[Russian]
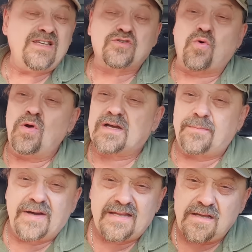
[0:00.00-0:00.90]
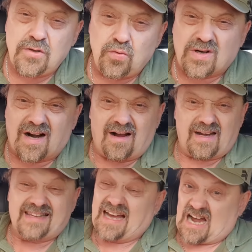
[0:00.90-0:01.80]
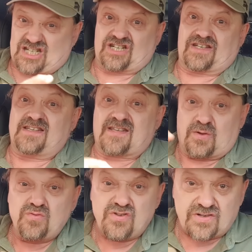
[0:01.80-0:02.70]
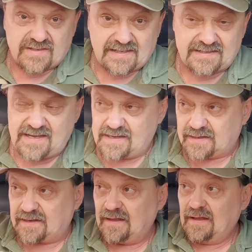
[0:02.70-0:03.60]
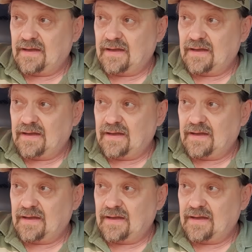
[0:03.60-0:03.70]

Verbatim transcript: И сколько бы они ни украли наших и союзнических денег,